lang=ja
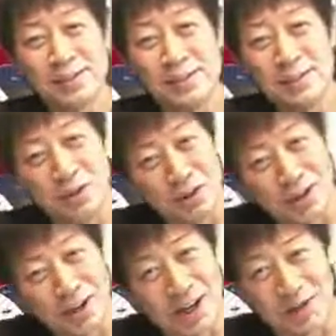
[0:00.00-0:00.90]
取れるか
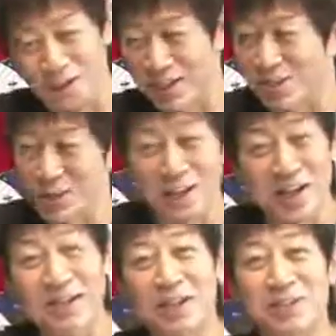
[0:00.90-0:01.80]
なとかね、取れない
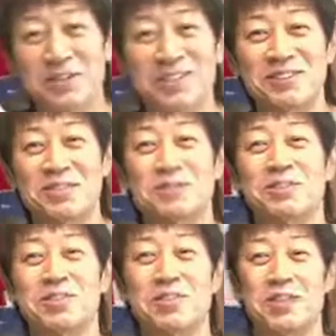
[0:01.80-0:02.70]
かなとかっていうこと
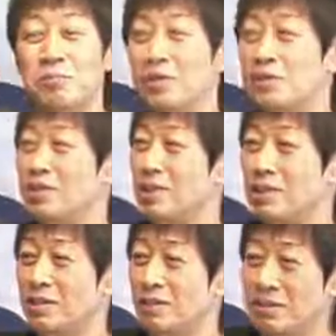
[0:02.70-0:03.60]
でね、街でなん
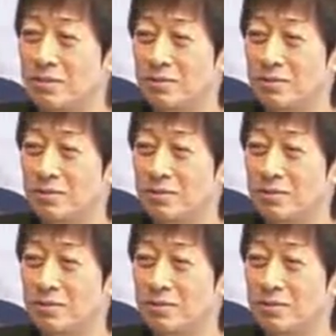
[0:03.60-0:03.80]
か、